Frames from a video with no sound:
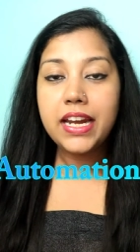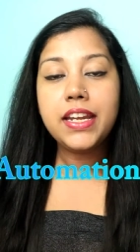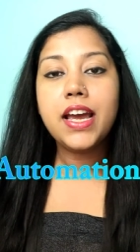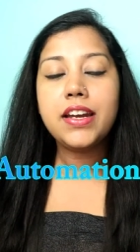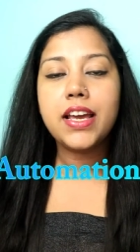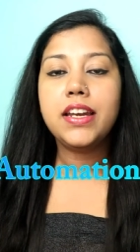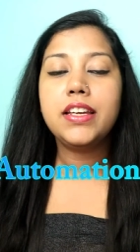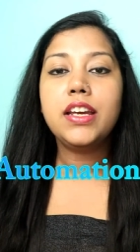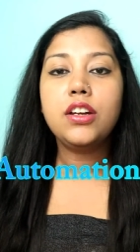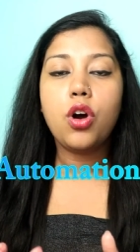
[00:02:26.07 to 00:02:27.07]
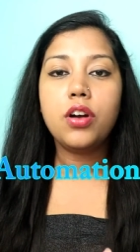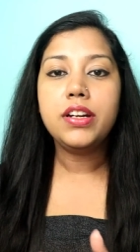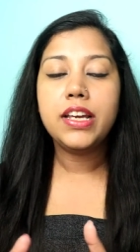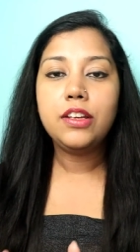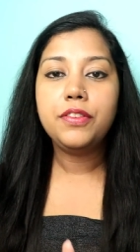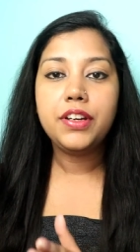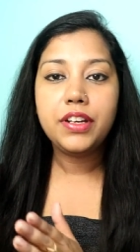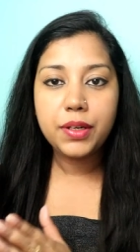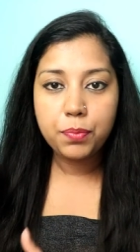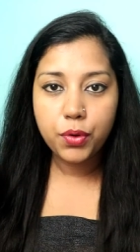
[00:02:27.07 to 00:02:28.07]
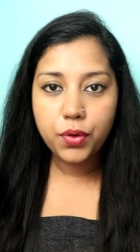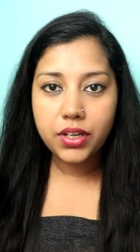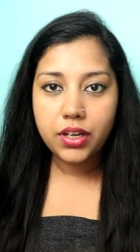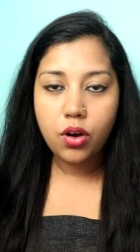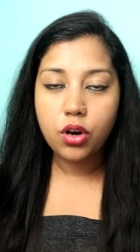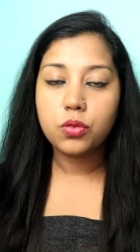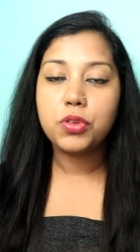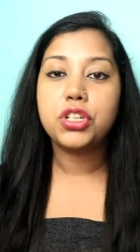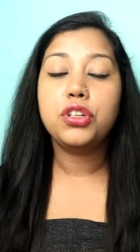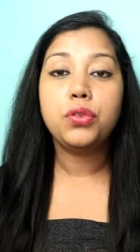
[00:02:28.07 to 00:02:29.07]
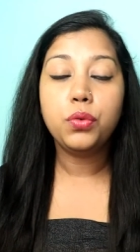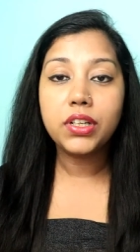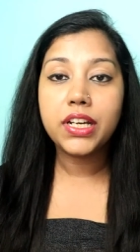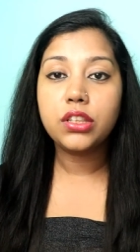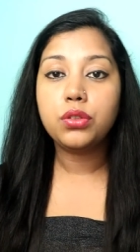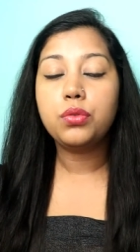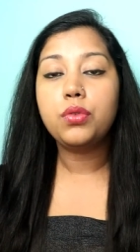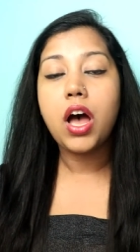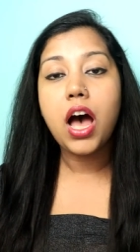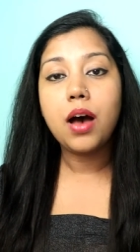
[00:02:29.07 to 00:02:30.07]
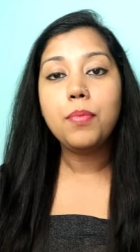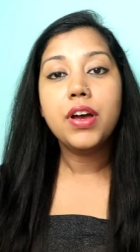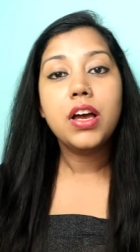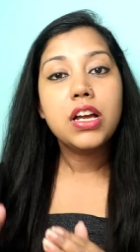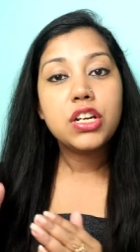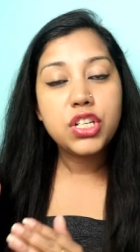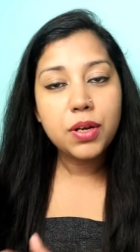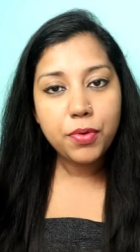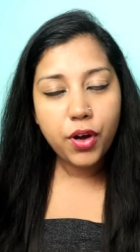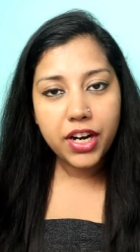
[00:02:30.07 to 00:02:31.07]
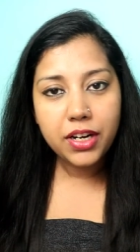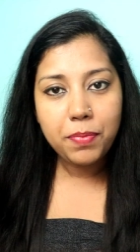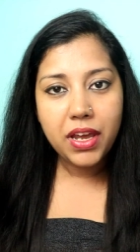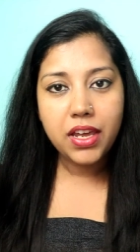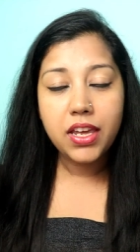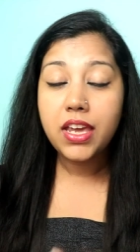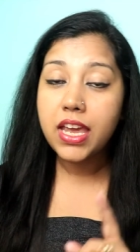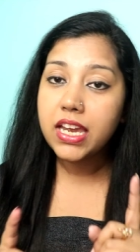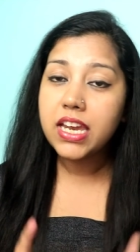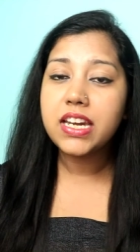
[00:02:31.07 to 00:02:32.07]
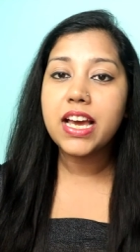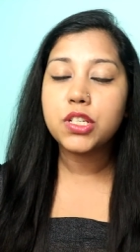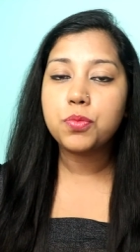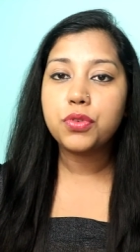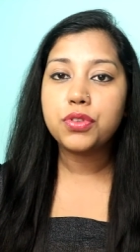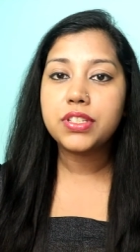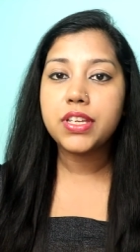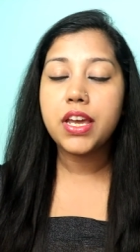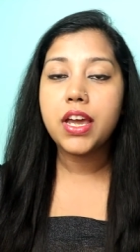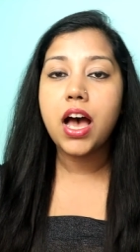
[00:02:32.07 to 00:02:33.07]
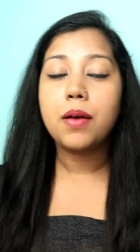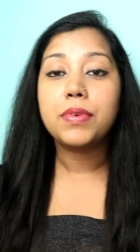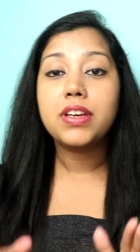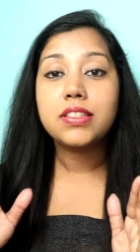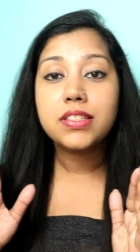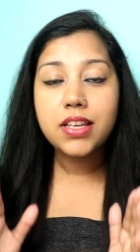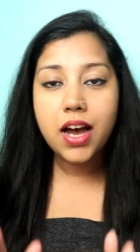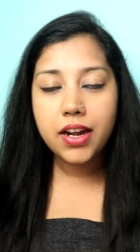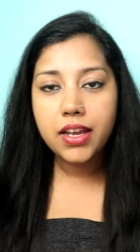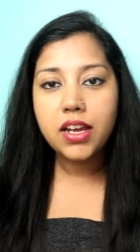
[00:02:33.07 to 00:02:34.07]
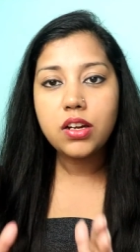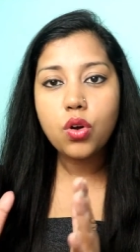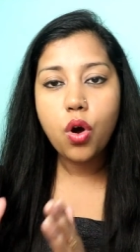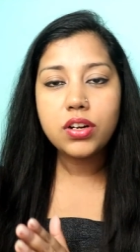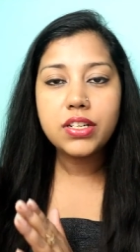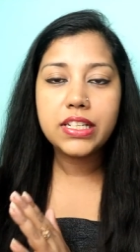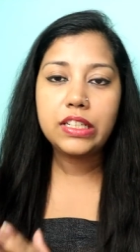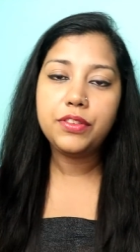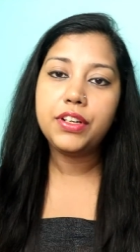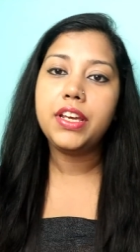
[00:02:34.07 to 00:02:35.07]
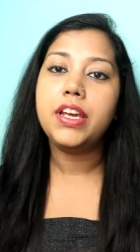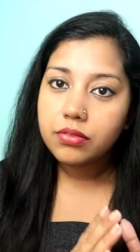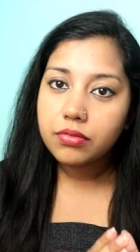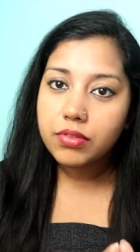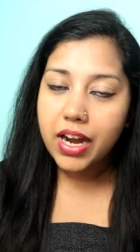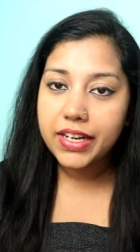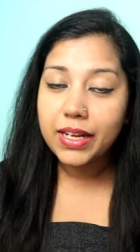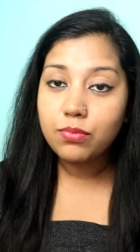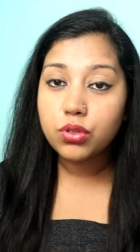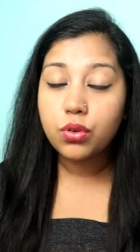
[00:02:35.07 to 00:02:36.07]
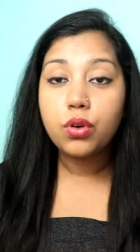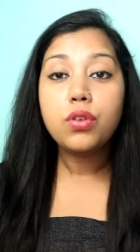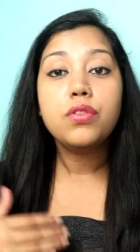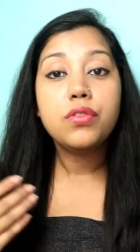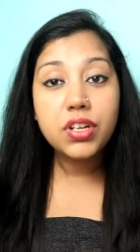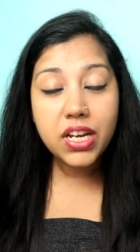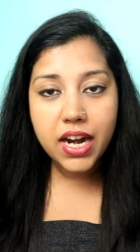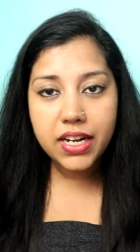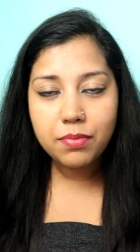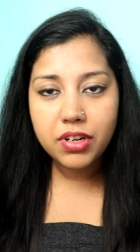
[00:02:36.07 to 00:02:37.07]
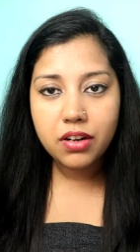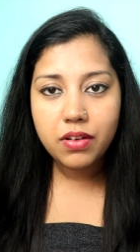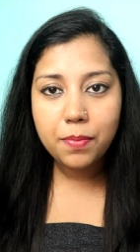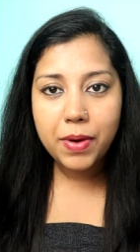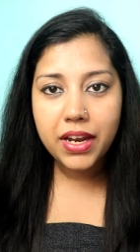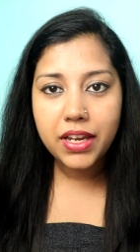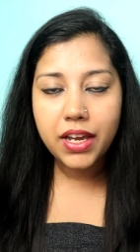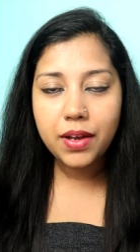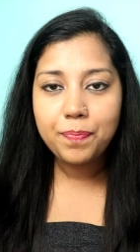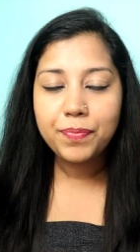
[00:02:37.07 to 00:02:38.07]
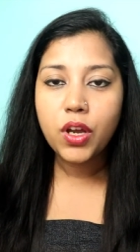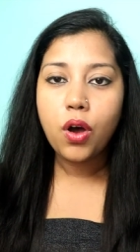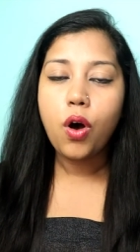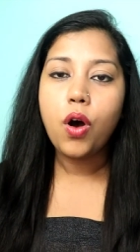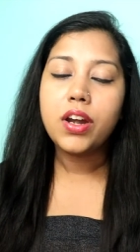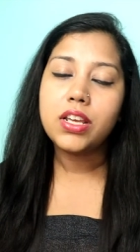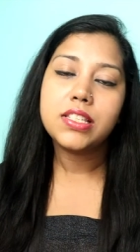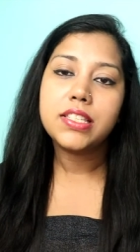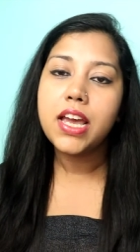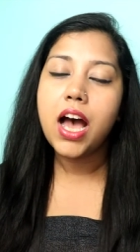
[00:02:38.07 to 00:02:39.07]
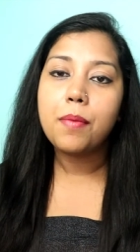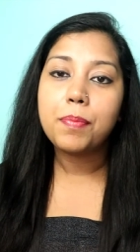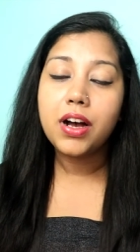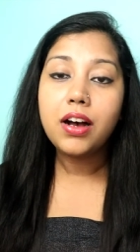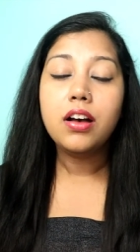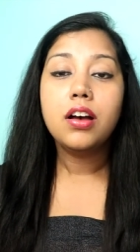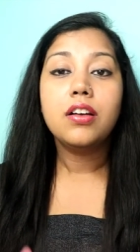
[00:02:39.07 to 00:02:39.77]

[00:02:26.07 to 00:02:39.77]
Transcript: एनडीआर यानी कि नॉन डिलीवरी रिपोर्ट ऑटोमेशन टूल के थ्रू आप शिप रॉकेट पे ही एक ही डैशबोर्ड से आपकी सारे नॉन डिलीवरी आइटम्स को री अटेम्प्ट करवा पाएंगे और इससे आपका